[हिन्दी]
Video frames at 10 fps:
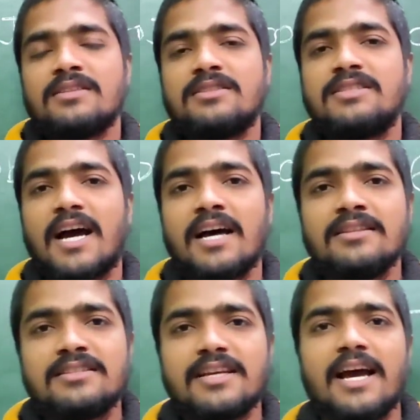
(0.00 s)

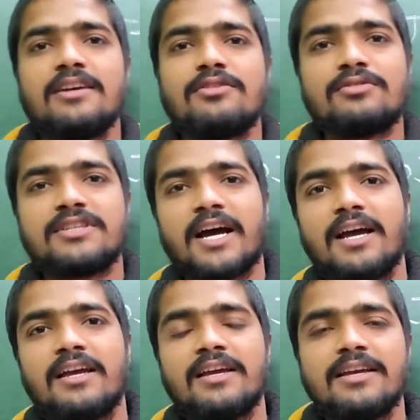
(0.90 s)
जान जाए तो
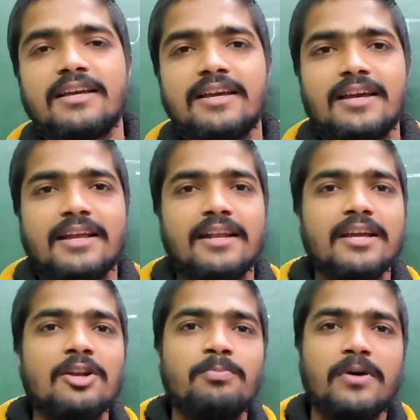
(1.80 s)
जाए
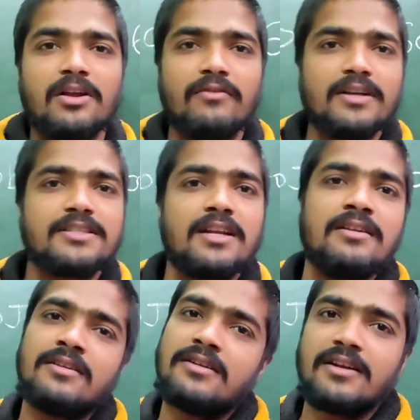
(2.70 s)
लेकिन
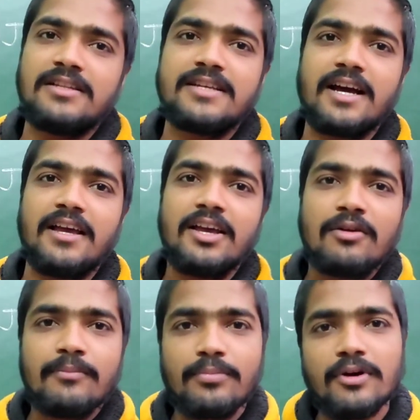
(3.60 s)
प्रवचन न जाए
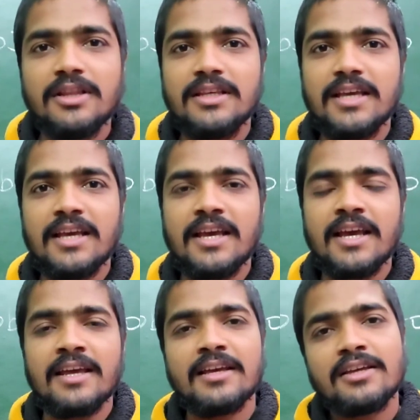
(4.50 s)
बोल दिए
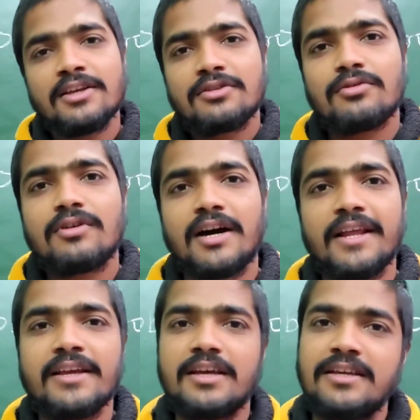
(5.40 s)
हैं तो
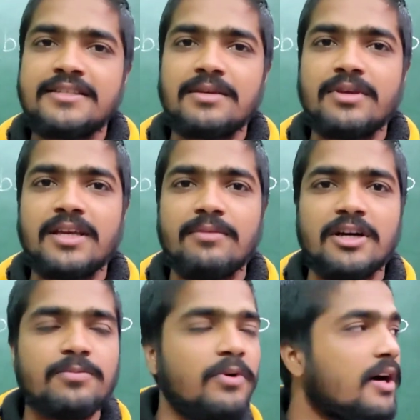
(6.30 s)
करेंगे किसी भी
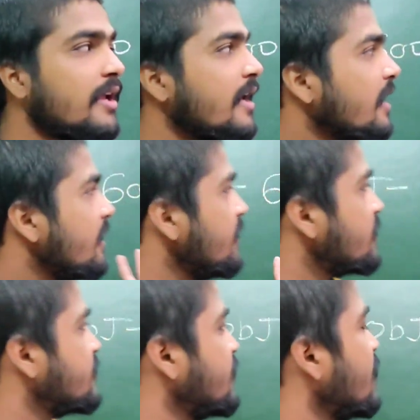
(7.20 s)
कीमत पर ये
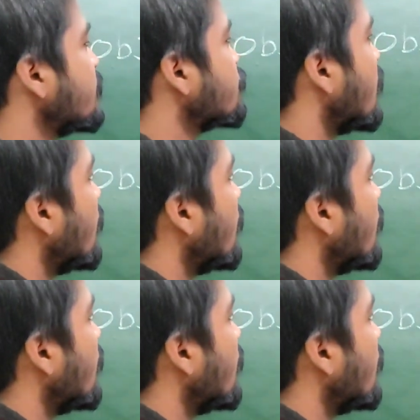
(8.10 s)
600